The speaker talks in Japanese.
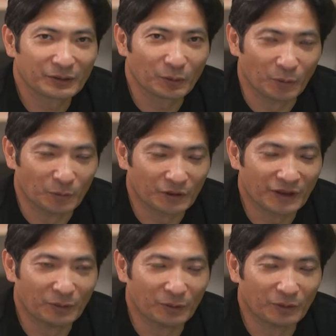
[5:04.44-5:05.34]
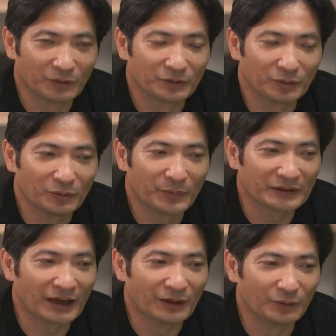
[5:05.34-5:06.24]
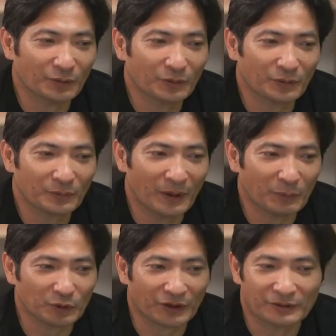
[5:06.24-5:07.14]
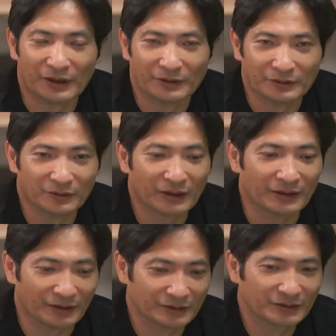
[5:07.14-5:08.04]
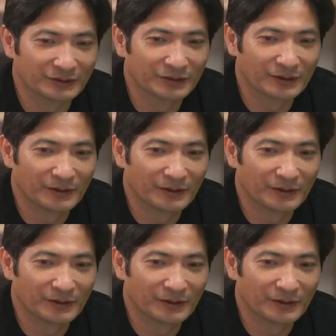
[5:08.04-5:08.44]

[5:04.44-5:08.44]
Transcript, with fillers: この色のパターンを守ってくれるわけです。